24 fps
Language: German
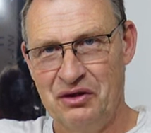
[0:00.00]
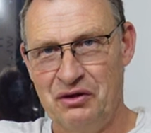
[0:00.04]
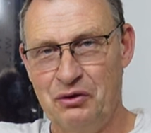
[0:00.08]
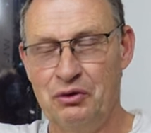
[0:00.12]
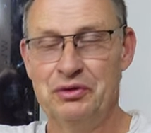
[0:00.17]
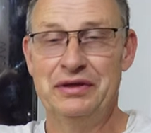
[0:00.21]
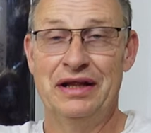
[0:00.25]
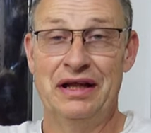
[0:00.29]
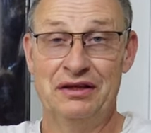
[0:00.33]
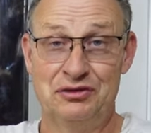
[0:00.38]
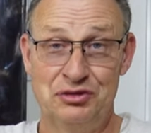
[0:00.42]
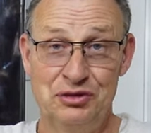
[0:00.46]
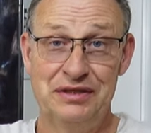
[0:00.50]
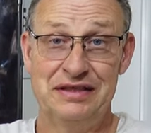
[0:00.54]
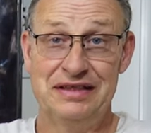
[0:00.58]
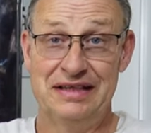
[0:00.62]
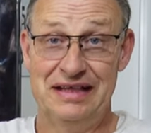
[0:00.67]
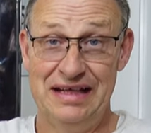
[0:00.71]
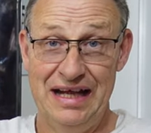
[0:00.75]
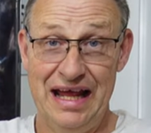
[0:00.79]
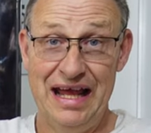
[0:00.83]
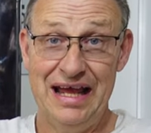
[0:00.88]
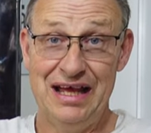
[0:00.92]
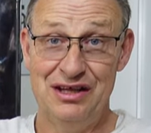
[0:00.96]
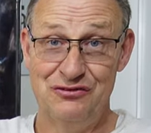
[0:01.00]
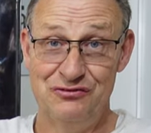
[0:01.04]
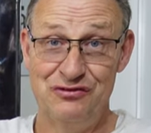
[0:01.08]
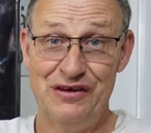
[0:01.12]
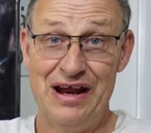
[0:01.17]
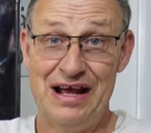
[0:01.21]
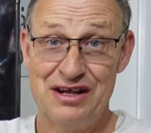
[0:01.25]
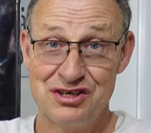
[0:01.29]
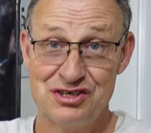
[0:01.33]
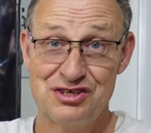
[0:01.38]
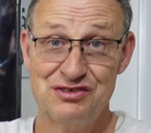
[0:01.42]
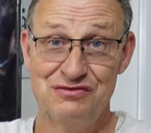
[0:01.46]
Und natürlich die leeren
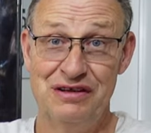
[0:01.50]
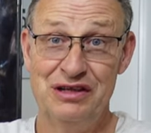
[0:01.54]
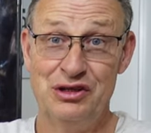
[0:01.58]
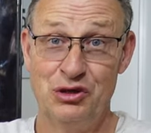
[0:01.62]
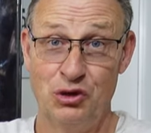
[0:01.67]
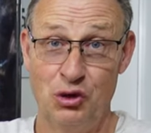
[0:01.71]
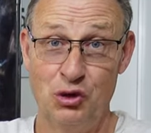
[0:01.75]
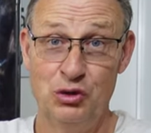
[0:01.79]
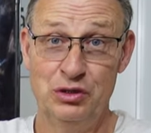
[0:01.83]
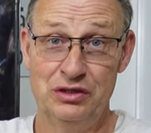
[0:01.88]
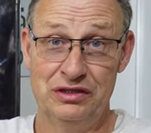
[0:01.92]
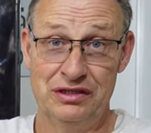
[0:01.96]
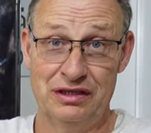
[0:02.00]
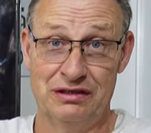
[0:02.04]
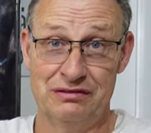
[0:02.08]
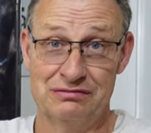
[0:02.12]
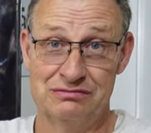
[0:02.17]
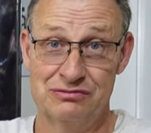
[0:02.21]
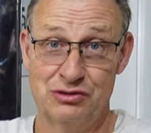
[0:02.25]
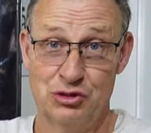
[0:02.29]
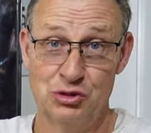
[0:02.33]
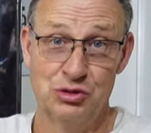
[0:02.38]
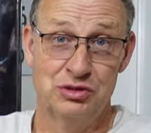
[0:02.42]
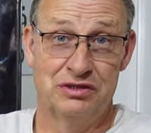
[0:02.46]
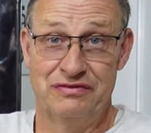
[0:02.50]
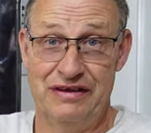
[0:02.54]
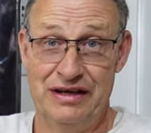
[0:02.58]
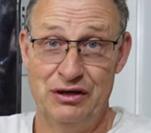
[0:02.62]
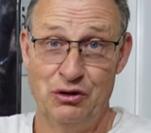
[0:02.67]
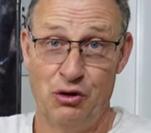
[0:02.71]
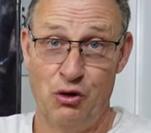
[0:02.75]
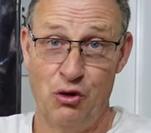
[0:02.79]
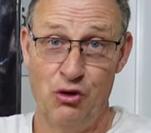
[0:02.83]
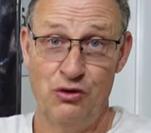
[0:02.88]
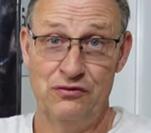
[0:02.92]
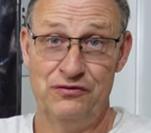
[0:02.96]
Flaschen wieder runter. Gut, wenn
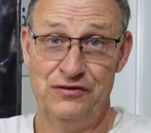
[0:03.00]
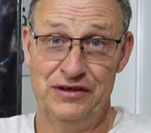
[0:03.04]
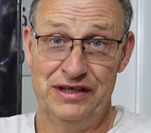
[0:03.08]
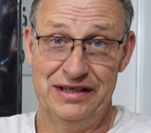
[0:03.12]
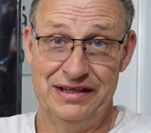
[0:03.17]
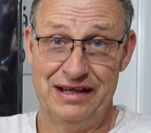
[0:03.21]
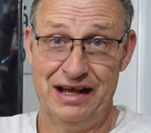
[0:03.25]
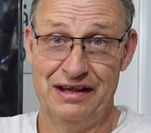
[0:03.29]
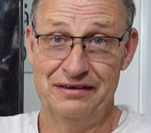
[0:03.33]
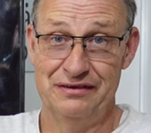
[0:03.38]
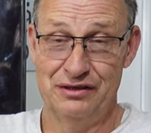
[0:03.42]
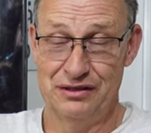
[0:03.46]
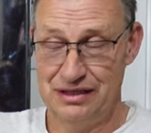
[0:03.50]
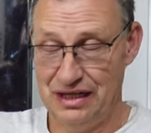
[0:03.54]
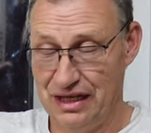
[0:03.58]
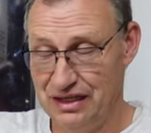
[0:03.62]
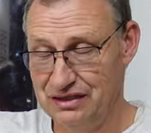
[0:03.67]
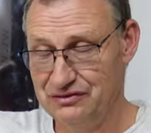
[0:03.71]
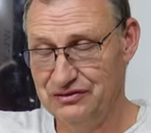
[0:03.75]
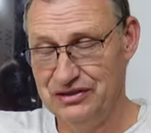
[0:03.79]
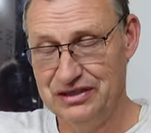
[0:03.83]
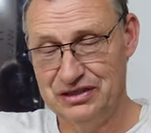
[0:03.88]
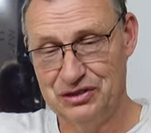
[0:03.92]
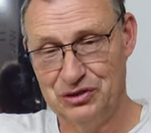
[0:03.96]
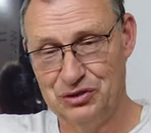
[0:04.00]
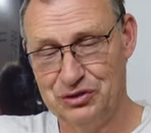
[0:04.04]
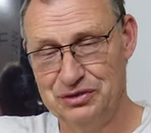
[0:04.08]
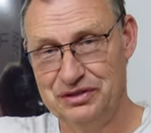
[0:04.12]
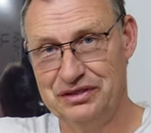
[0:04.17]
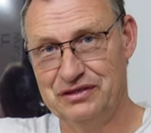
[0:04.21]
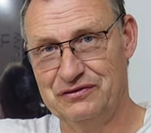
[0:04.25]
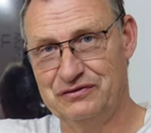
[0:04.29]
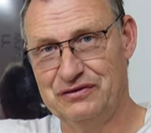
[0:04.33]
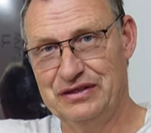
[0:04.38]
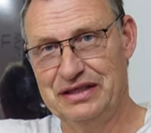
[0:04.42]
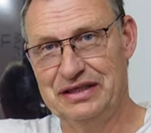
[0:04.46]
er hochfliegt, kann er gleich wieder
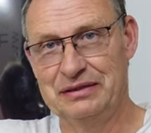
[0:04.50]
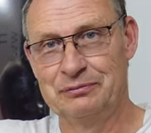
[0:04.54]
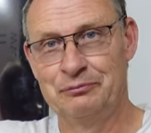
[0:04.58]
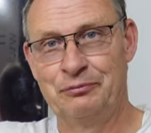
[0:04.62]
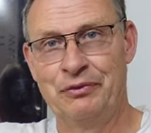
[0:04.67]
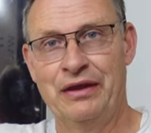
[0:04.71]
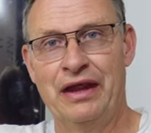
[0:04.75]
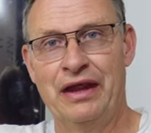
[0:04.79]
runterfliegen.